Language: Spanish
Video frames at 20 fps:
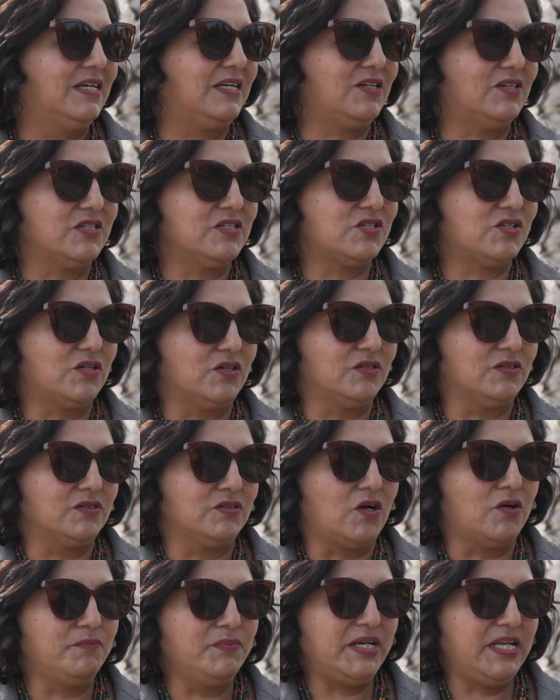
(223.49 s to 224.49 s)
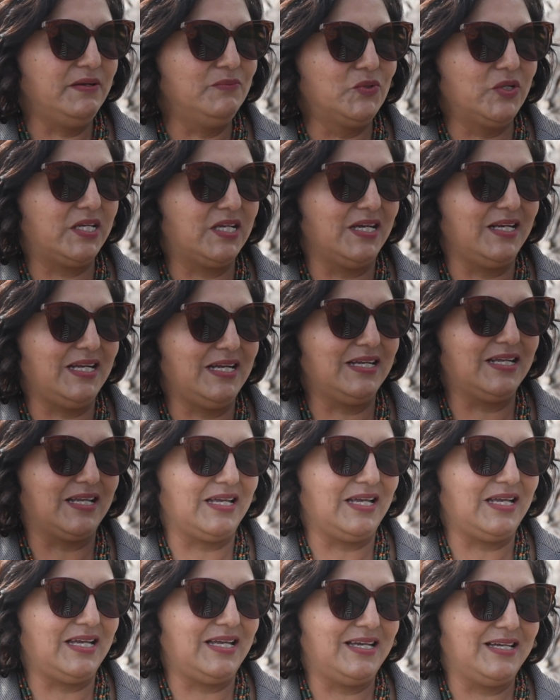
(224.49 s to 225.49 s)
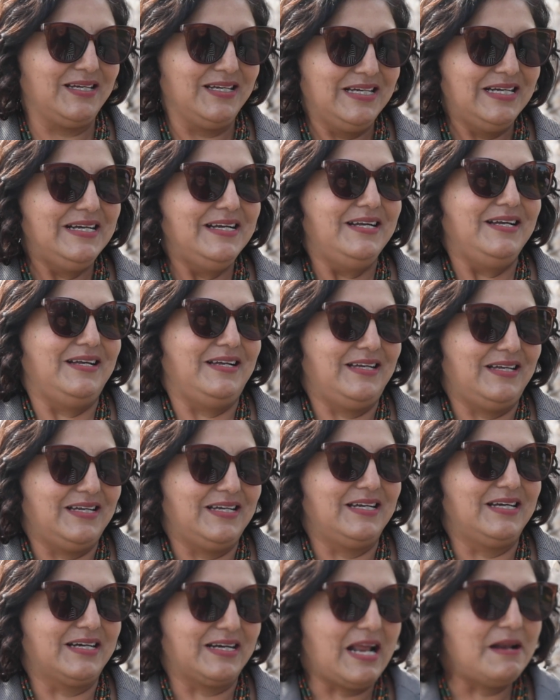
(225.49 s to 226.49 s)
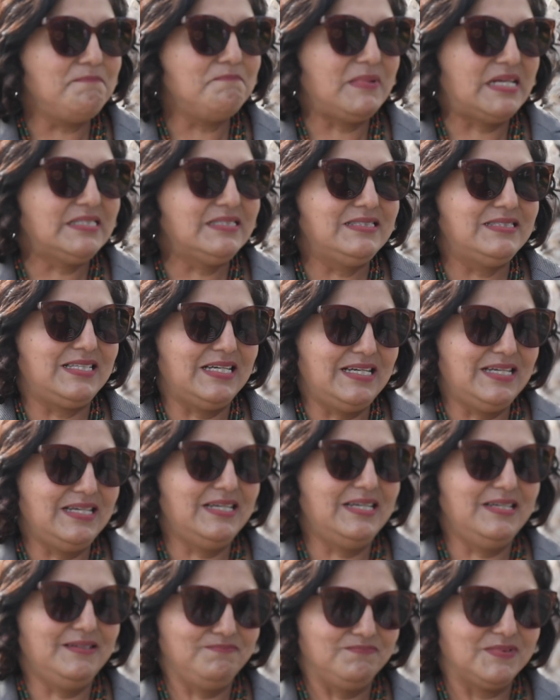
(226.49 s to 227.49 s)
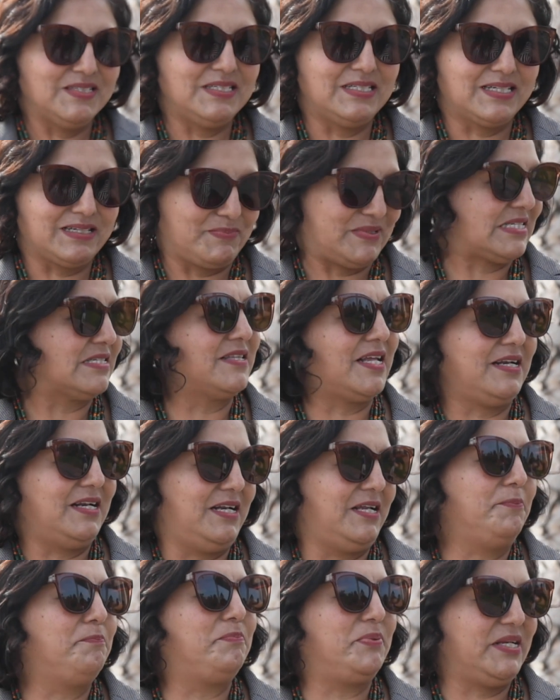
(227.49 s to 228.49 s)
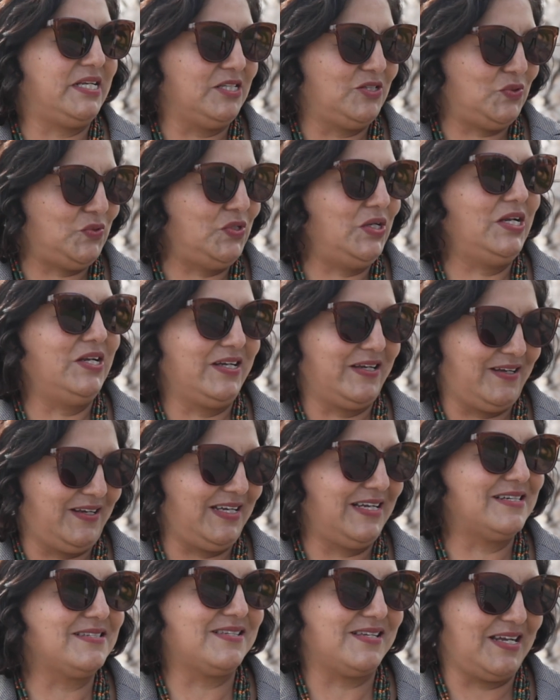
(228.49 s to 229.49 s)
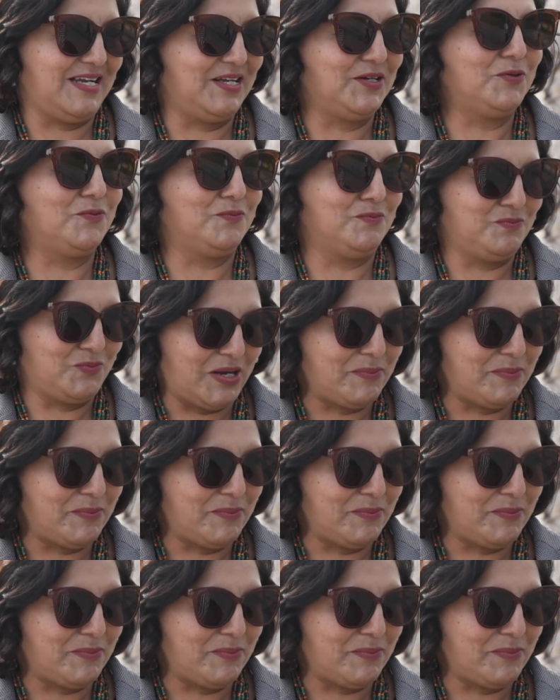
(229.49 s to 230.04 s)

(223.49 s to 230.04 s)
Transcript: Creo que son hombres y mujeres que eh, realmente representan el espíritu de lo que debería ser un